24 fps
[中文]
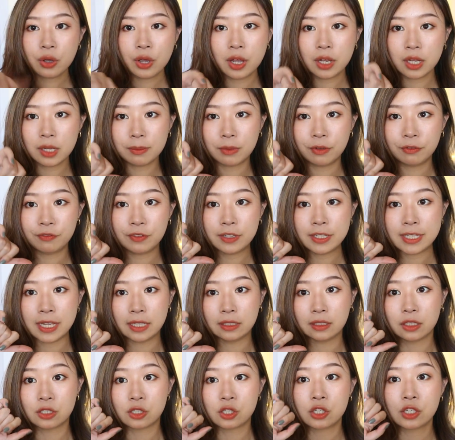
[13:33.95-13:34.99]
后要跟你们分
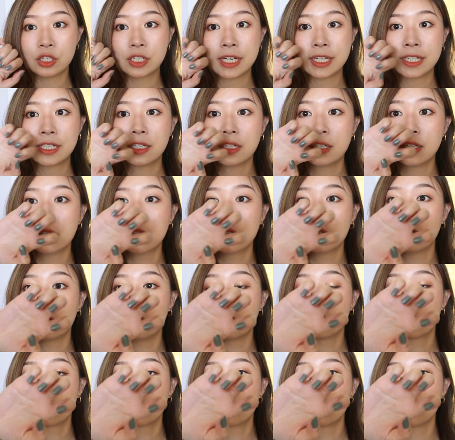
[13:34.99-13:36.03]
享的是这个